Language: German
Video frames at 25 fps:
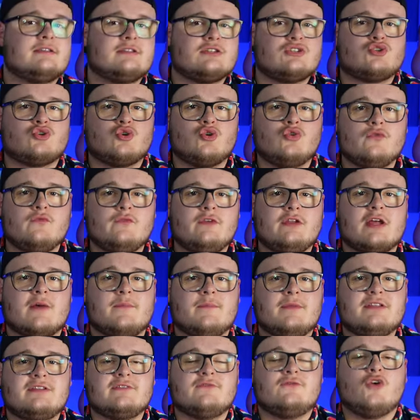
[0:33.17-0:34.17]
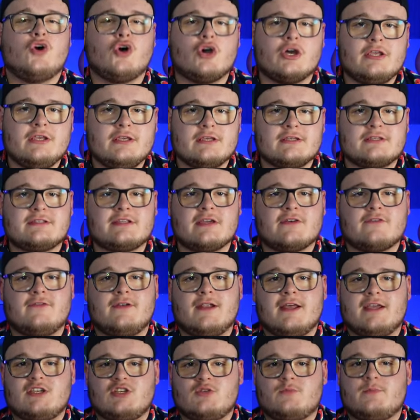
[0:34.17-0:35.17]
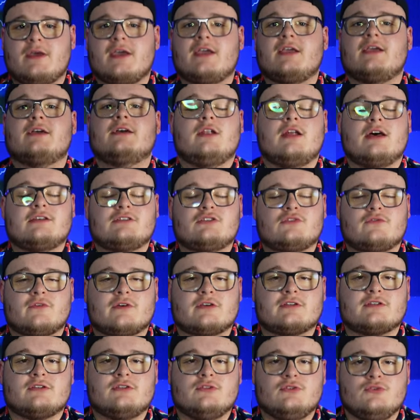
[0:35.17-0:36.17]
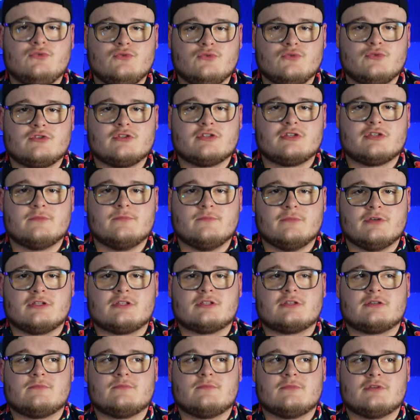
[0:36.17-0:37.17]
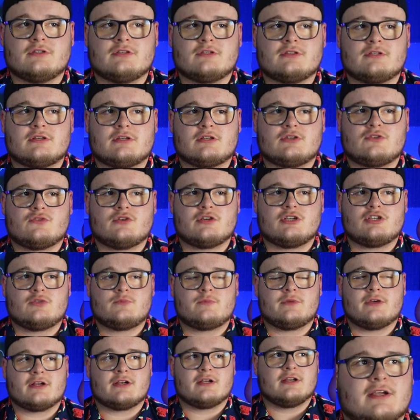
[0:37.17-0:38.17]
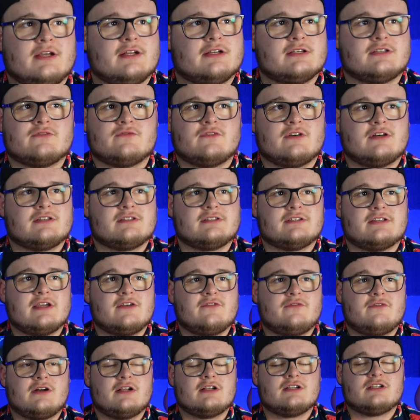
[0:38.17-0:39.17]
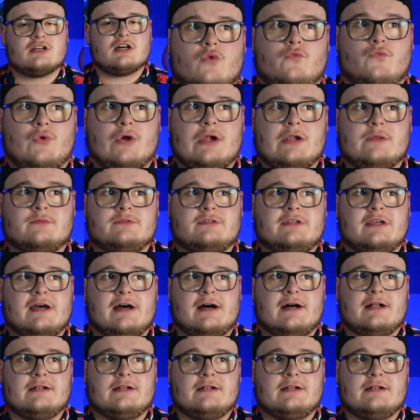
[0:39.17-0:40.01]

es ist schon wieder Mittwoch. Hier ist der Flashback The Last of Us News mit Mr. Trashback. Nee, das war sehr falsch und vor allem sehr